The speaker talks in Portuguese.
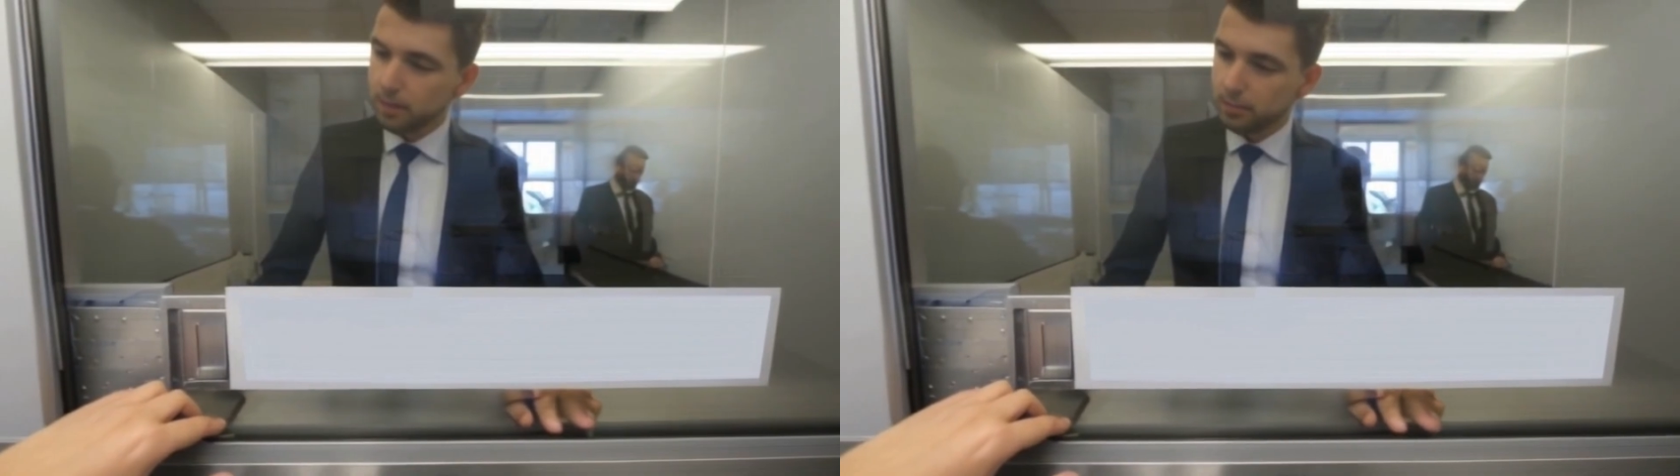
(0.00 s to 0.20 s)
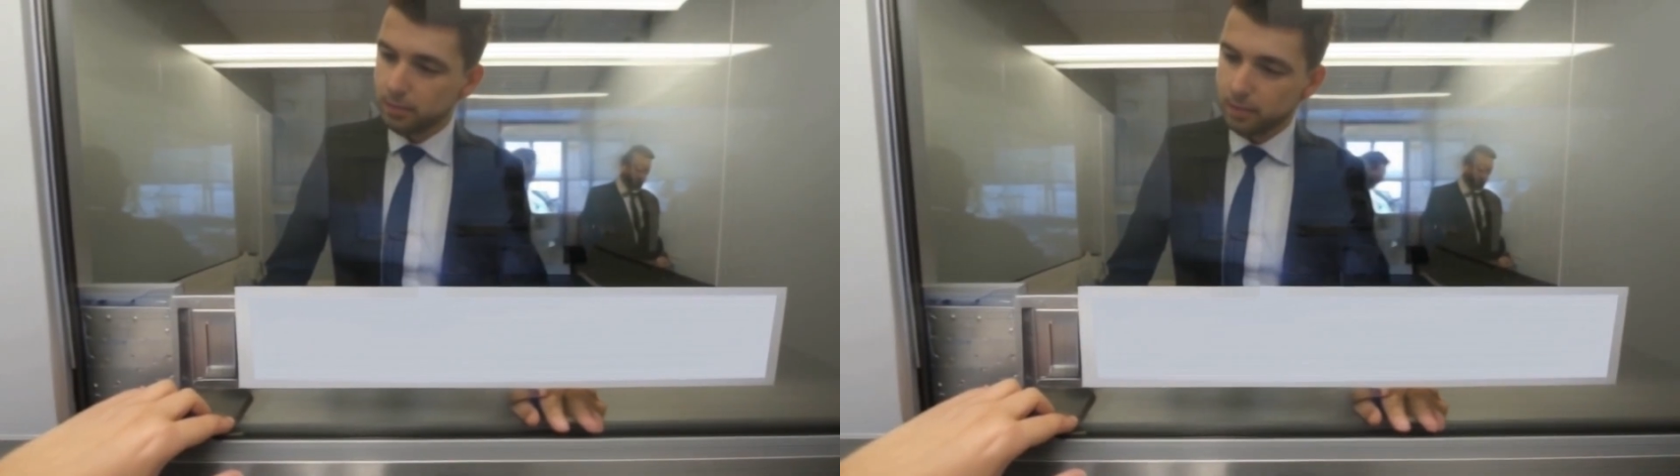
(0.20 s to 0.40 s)
E
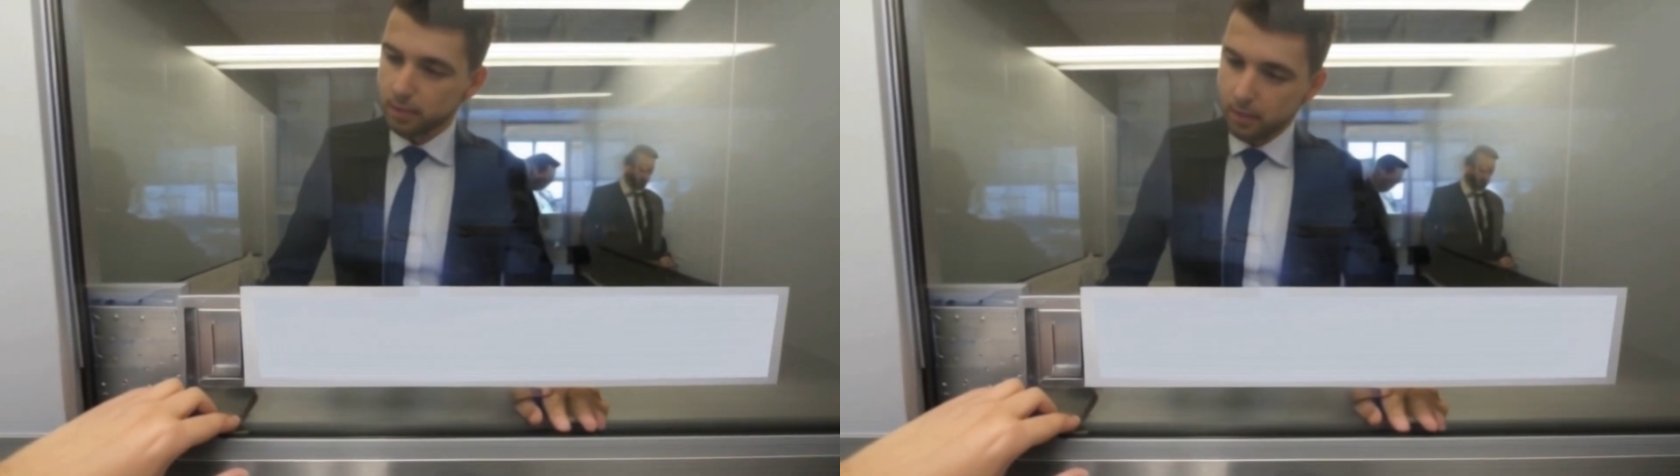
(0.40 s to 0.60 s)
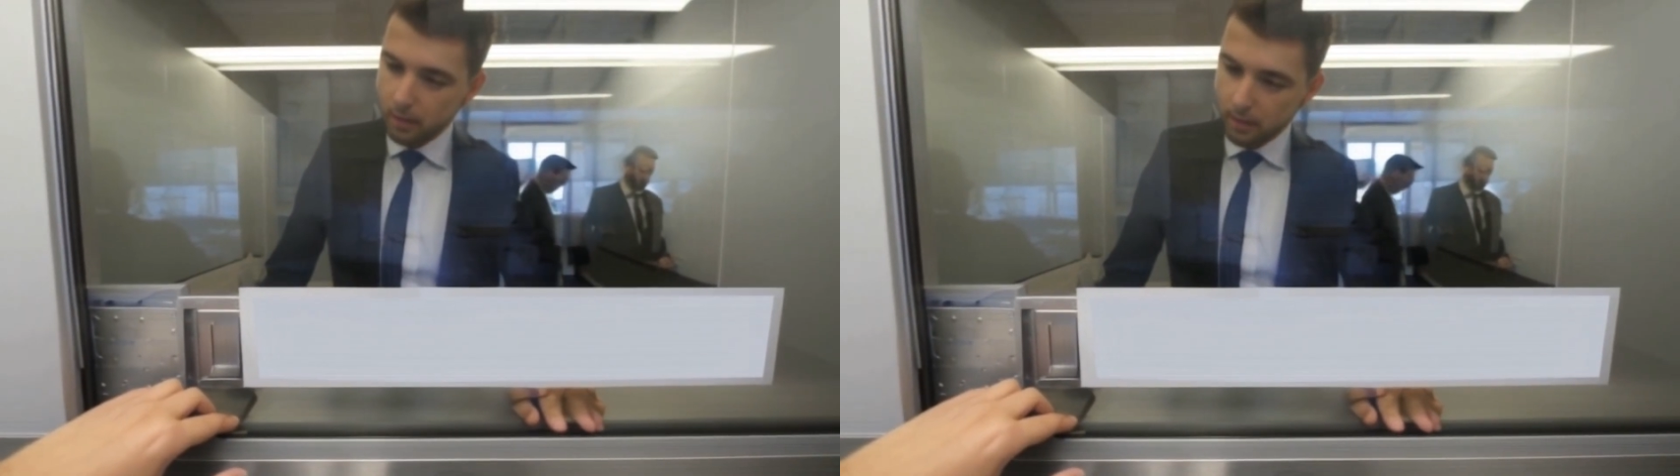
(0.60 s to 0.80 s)
qual é
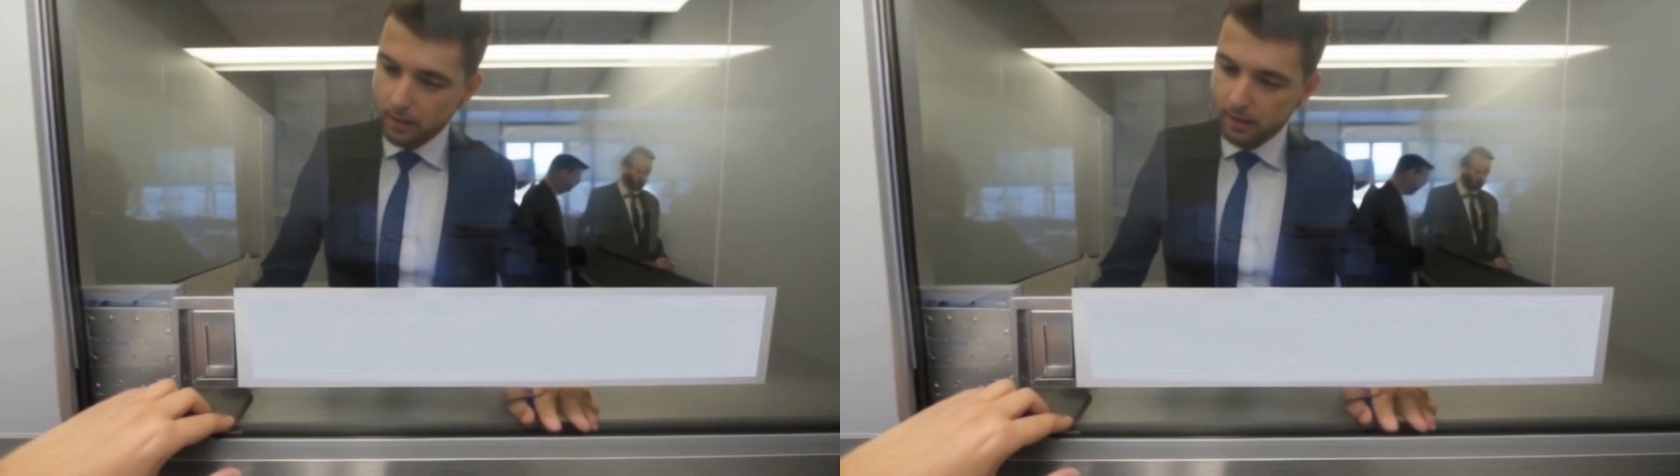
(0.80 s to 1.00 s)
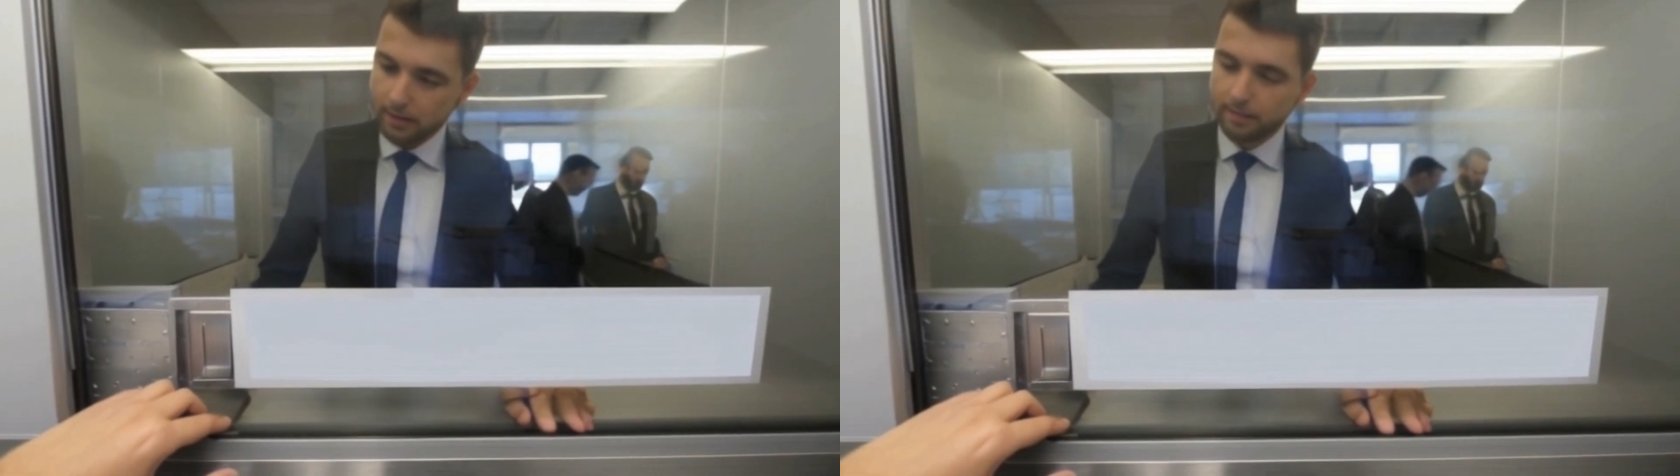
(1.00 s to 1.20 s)
o seu
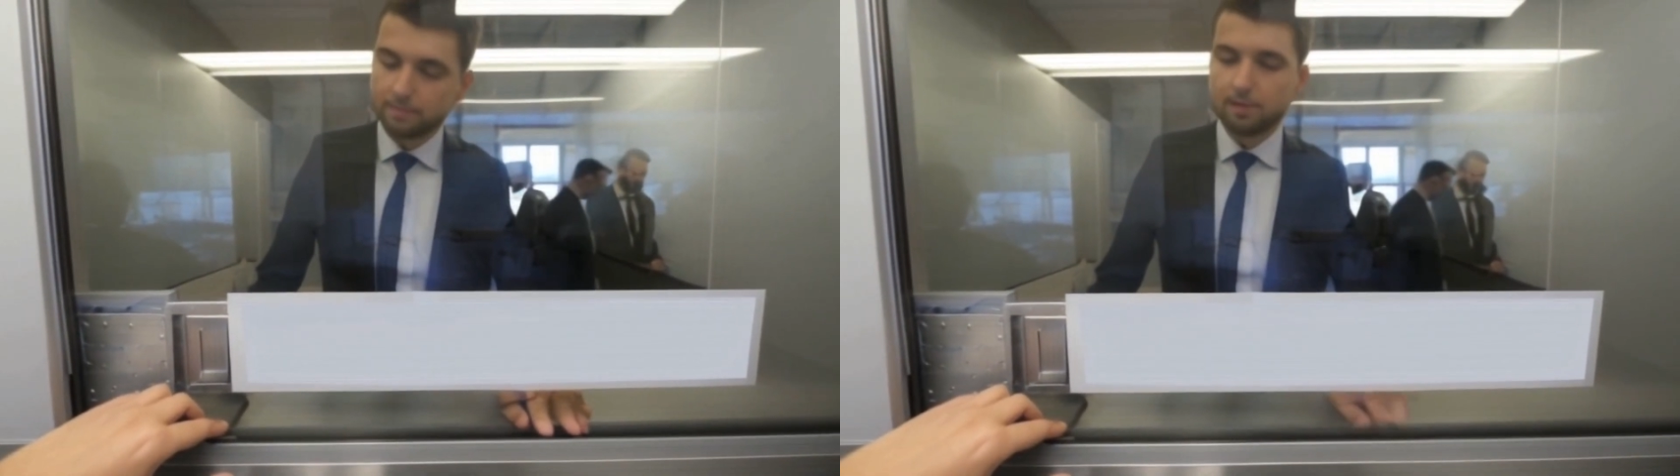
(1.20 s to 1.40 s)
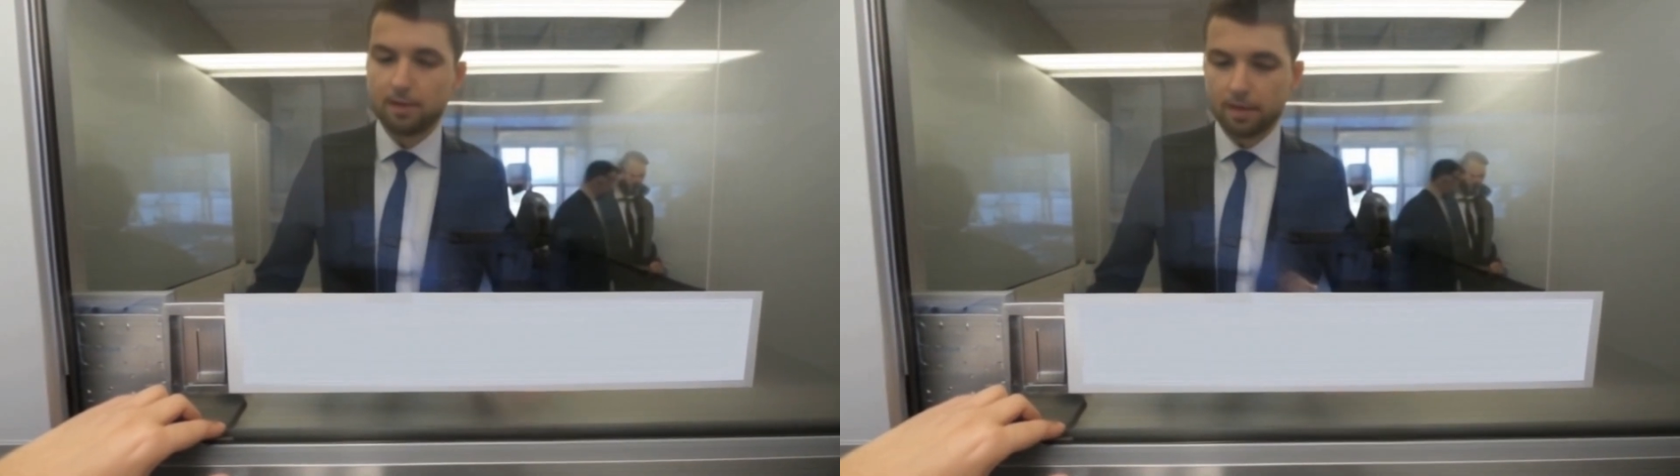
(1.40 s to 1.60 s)
itinerário